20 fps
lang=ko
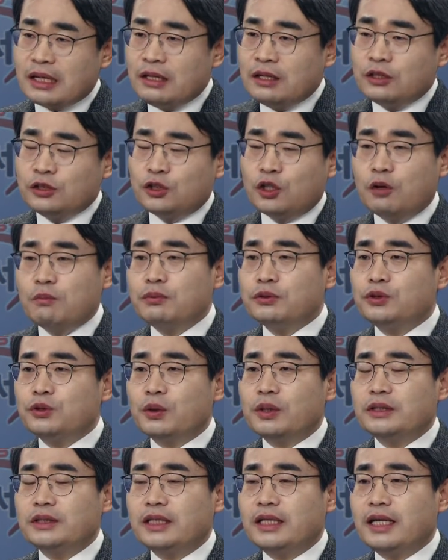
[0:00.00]
정부
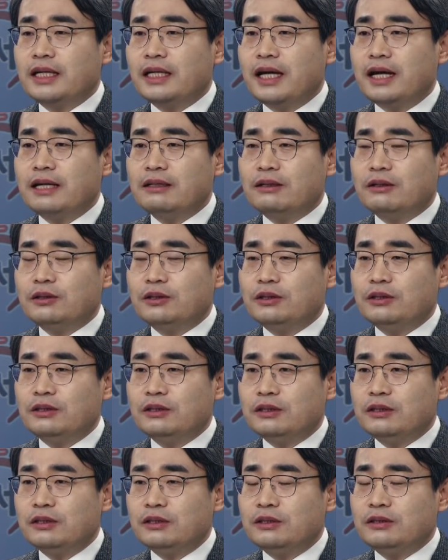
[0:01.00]
쪽에서 얘기하는
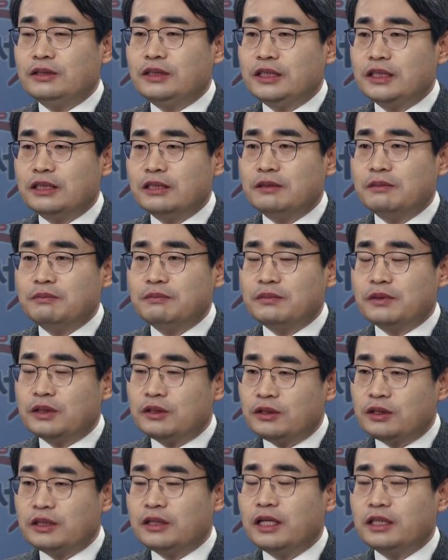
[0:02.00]
것들은 지금
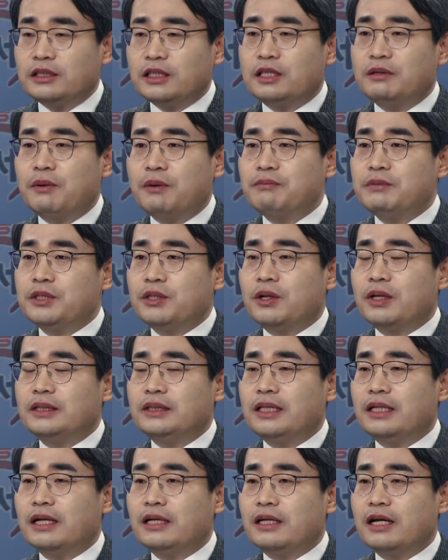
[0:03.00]
특히나 이제 김현미 장관
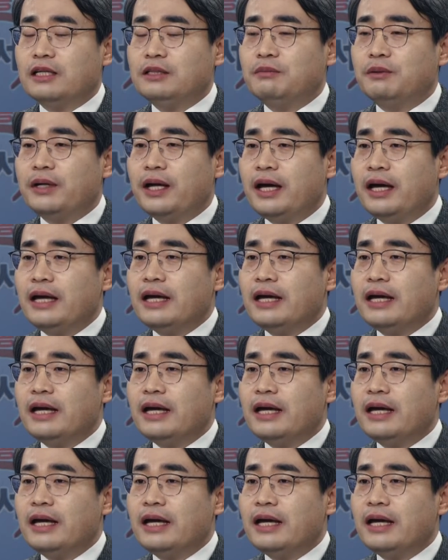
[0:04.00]
얘기하는 게 이번에